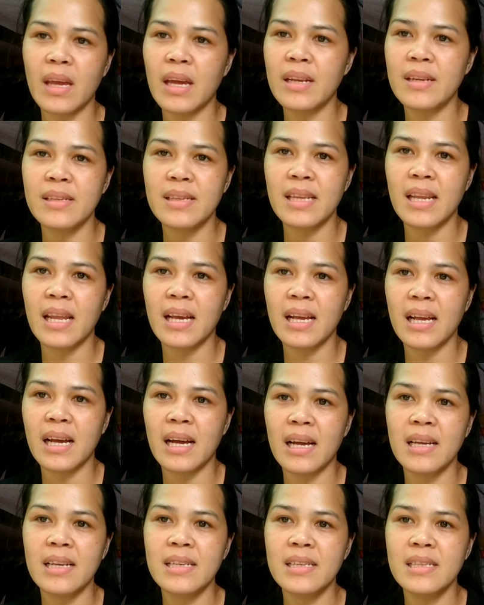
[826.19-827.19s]
ano
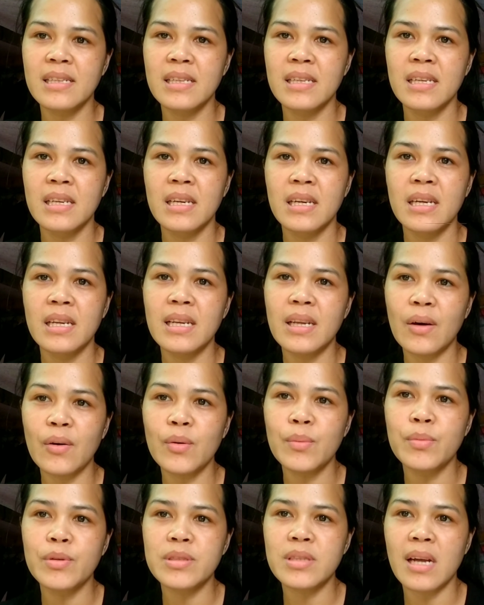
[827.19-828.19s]
talaga,
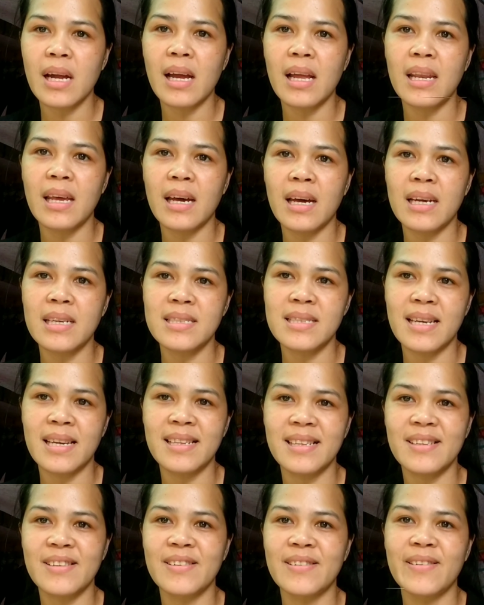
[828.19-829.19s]
naubos ang
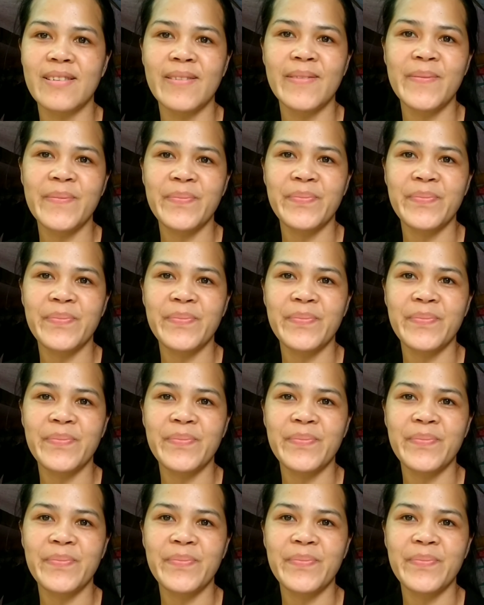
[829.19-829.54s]
kalakasan ko